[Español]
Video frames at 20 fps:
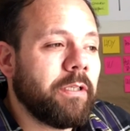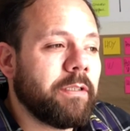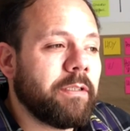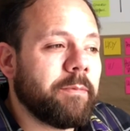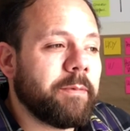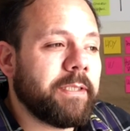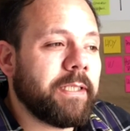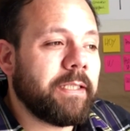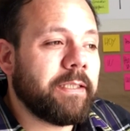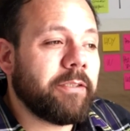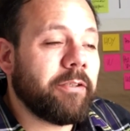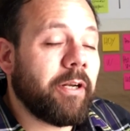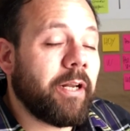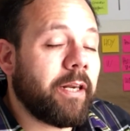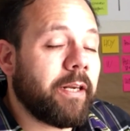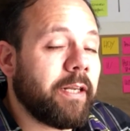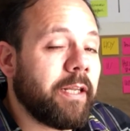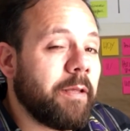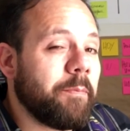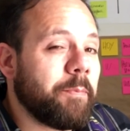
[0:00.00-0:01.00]
te metías al tiro a
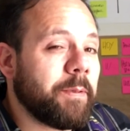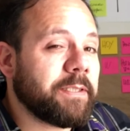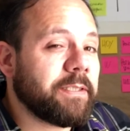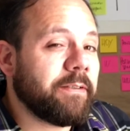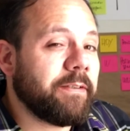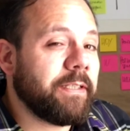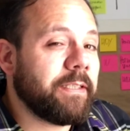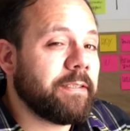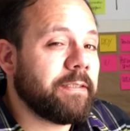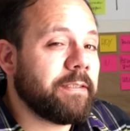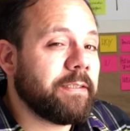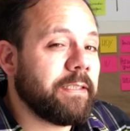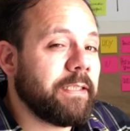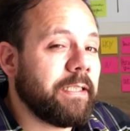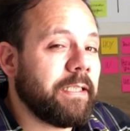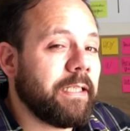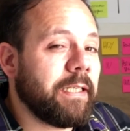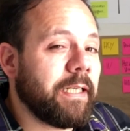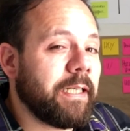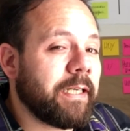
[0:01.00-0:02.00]
las redes para saber
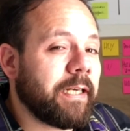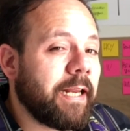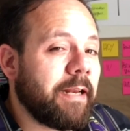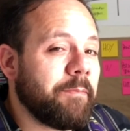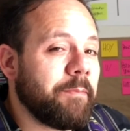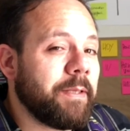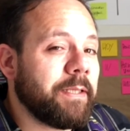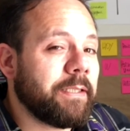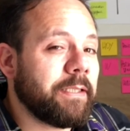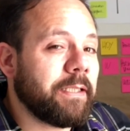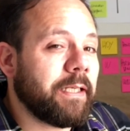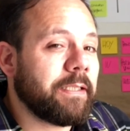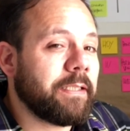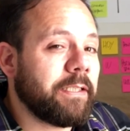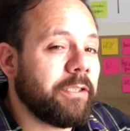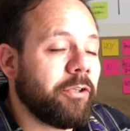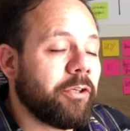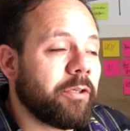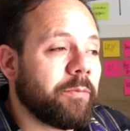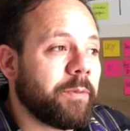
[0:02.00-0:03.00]
si realmente ha
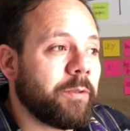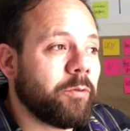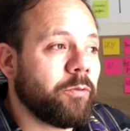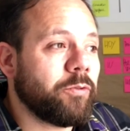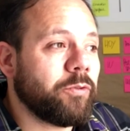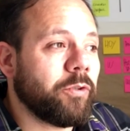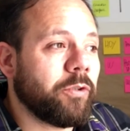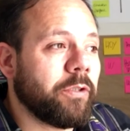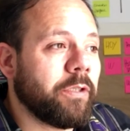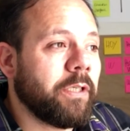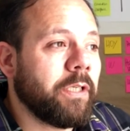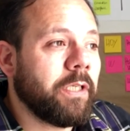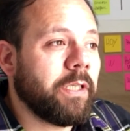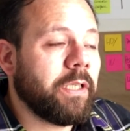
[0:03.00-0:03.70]
tenido repercusión.